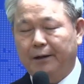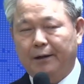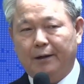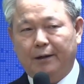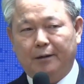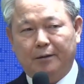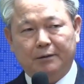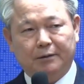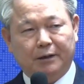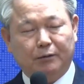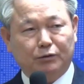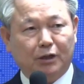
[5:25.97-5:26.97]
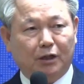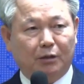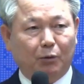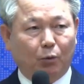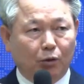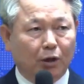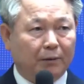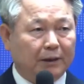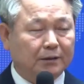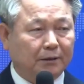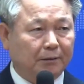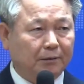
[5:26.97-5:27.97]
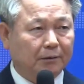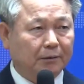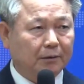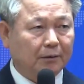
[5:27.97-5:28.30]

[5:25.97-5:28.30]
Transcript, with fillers: 아, 예루살렘에 올라왔어요.